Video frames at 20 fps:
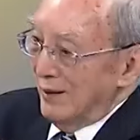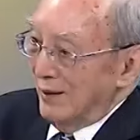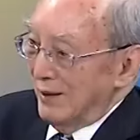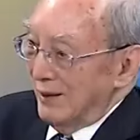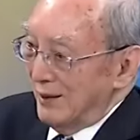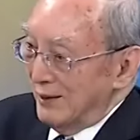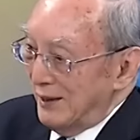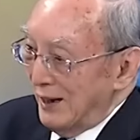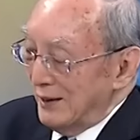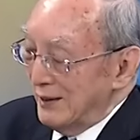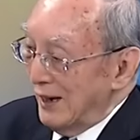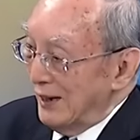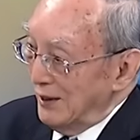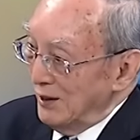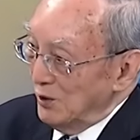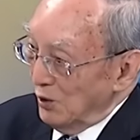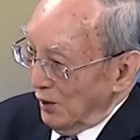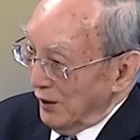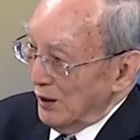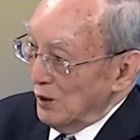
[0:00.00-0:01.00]
现在已经
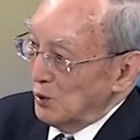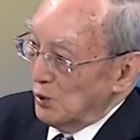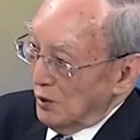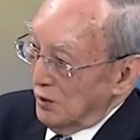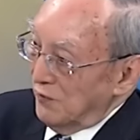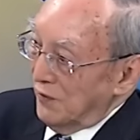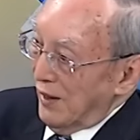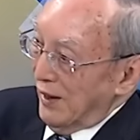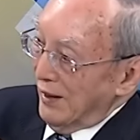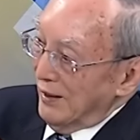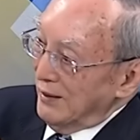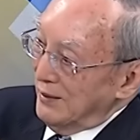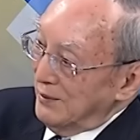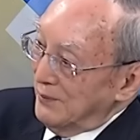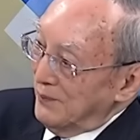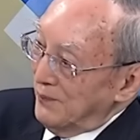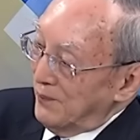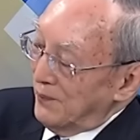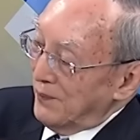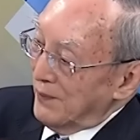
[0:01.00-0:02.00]
有一个说法了，
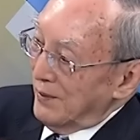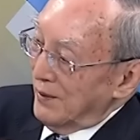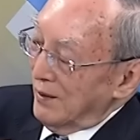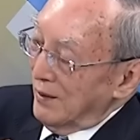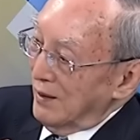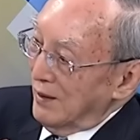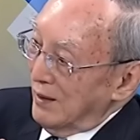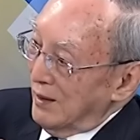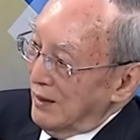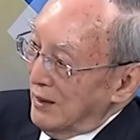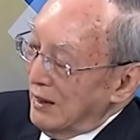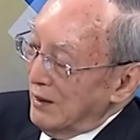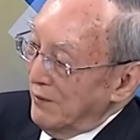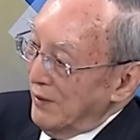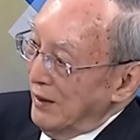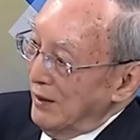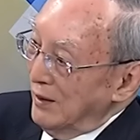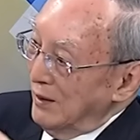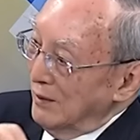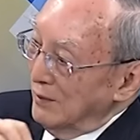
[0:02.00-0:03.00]
认
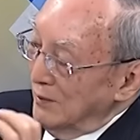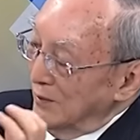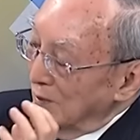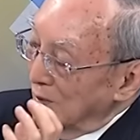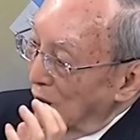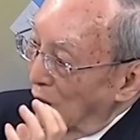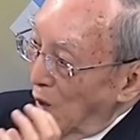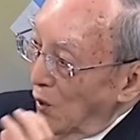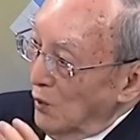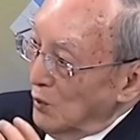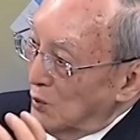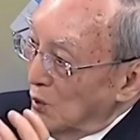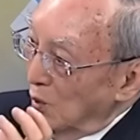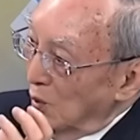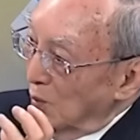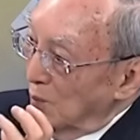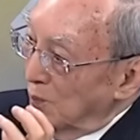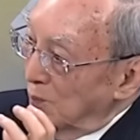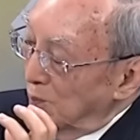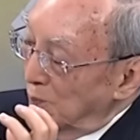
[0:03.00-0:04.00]
为欧洲
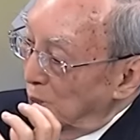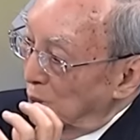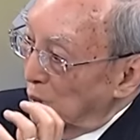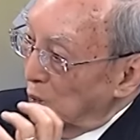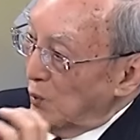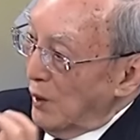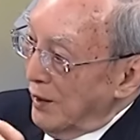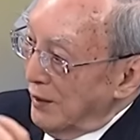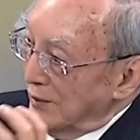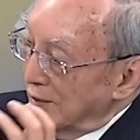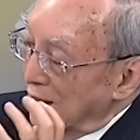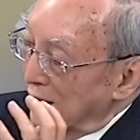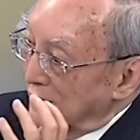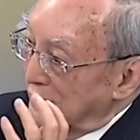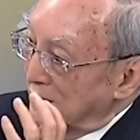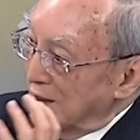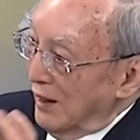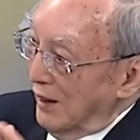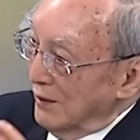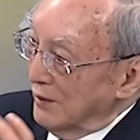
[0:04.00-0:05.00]
不断的在
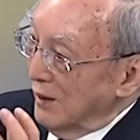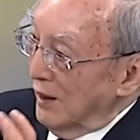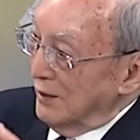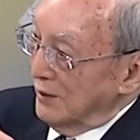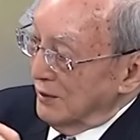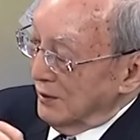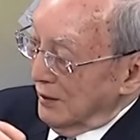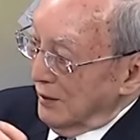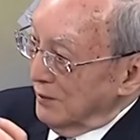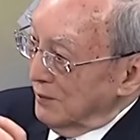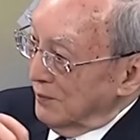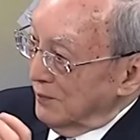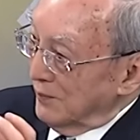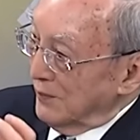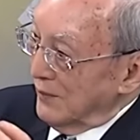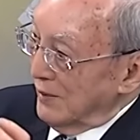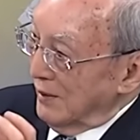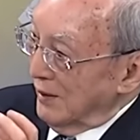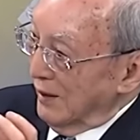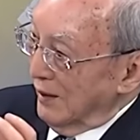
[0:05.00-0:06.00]
强调这个
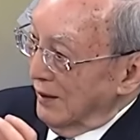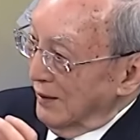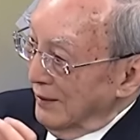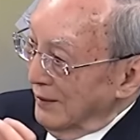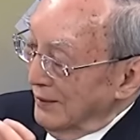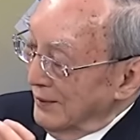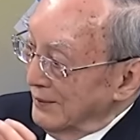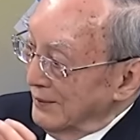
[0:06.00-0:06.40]
呃